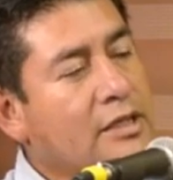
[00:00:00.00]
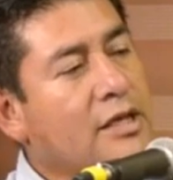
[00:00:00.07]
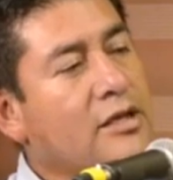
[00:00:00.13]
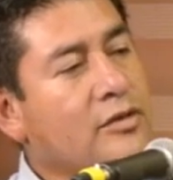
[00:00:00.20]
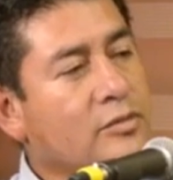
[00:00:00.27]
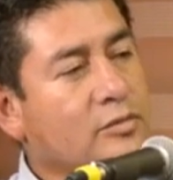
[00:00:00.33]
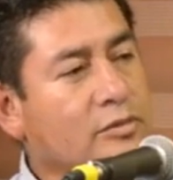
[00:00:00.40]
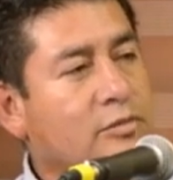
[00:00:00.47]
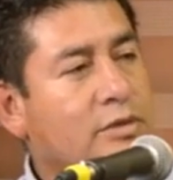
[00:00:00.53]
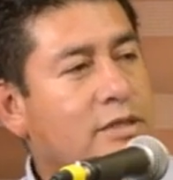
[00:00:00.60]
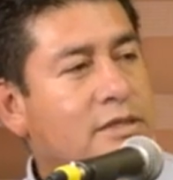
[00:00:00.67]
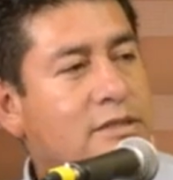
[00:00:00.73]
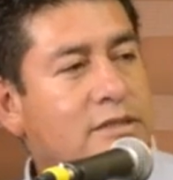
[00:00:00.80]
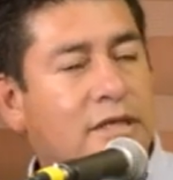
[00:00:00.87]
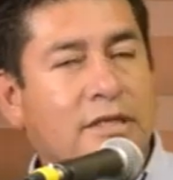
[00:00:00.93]
¿Qué tal, Arón, Muy
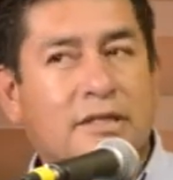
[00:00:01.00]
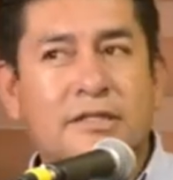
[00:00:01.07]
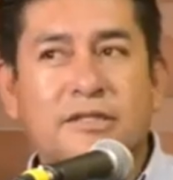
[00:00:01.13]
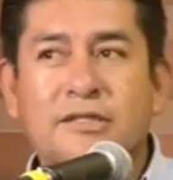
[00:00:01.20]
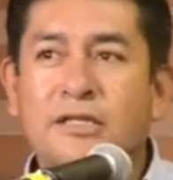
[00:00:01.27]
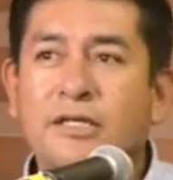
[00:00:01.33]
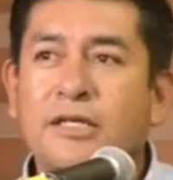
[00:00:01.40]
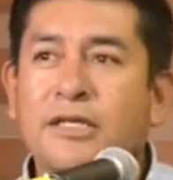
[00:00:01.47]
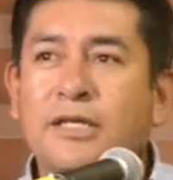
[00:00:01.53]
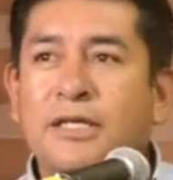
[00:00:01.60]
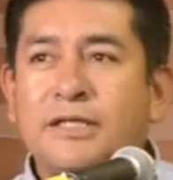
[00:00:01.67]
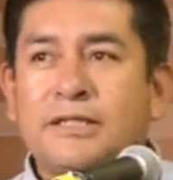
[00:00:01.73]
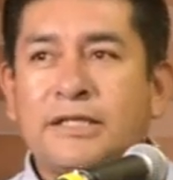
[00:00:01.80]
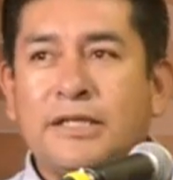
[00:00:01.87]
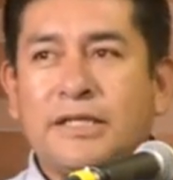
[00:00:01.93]
buenas tardes.
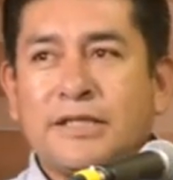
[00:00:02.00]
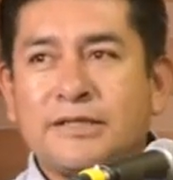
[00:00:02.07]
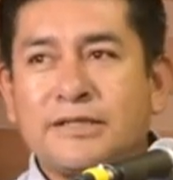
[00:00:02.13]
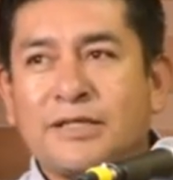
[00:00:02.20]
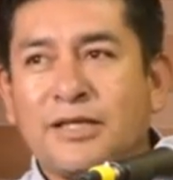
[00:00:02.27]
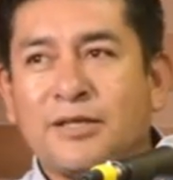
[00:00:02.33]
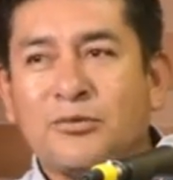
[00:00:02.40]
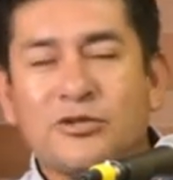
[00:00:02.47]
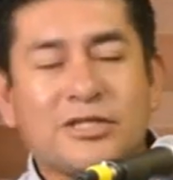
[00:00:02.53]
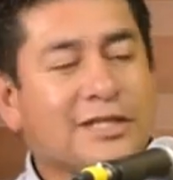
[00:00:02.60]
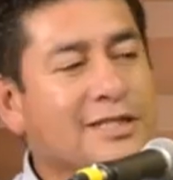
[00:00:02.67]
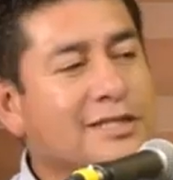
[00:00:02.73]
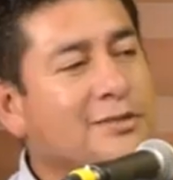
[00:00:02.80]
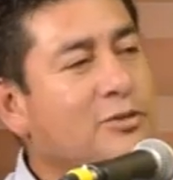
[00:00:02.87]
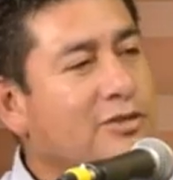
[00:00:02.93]
Sí, este,
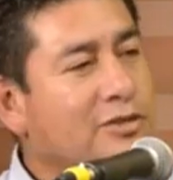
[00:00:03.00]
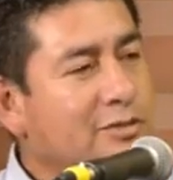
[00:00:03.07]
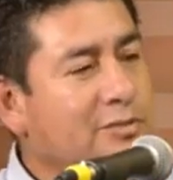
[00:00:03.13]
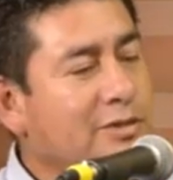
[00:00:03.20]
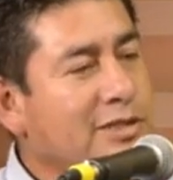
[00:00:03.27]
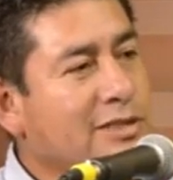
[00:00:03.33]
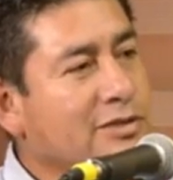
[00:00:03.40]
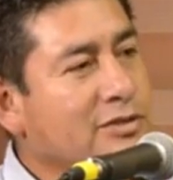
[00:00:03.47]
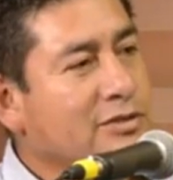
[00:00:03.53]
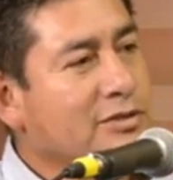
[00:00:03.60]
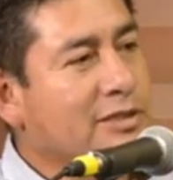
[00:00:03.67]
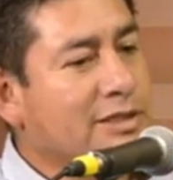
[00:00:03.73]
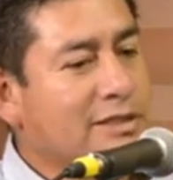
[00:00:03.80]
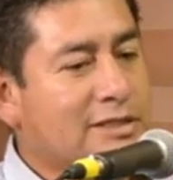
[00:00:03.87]
muchas gracias por tu invitación.